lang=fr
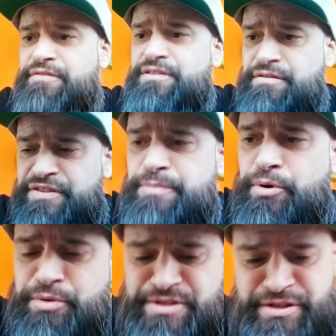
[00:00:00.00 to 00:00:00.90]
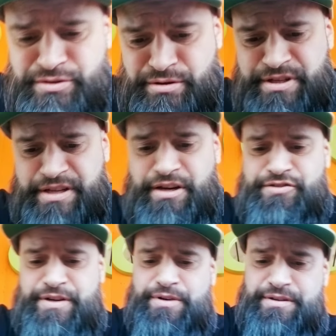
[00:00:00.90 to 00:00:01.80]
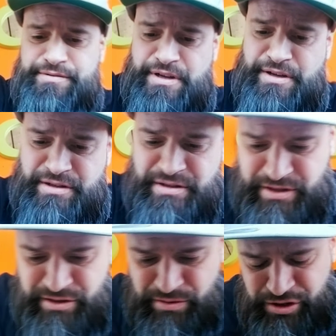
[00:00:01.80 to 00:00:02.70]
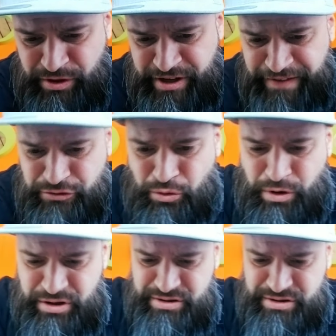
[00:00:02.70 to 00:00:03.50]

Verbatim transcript: fais des propositions. Ok, alors je vais voir. On va y trois.